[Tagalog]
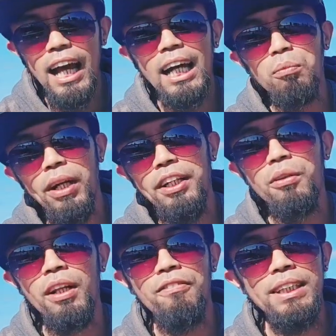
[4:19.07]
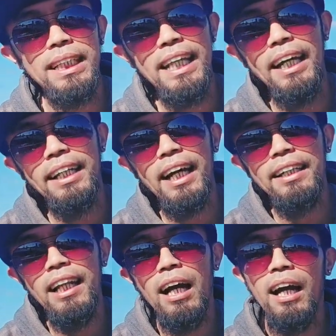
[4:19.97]
lahat, pwede nyo rin bisitahin ang
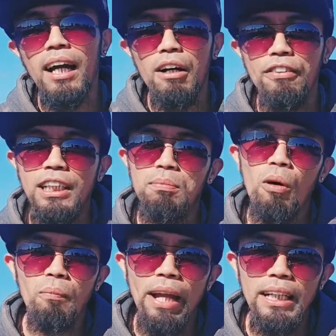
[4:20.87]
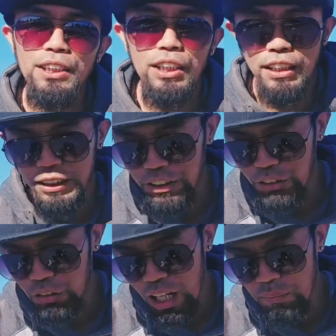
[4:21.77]
kanilang Facebook page.
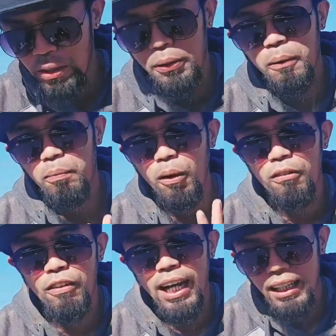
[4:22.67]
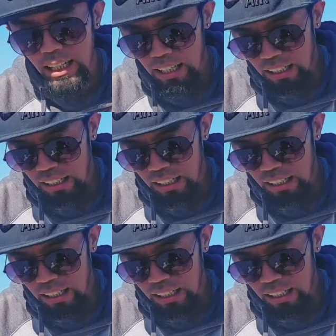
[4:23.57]
I-search nyo lamang yung profile,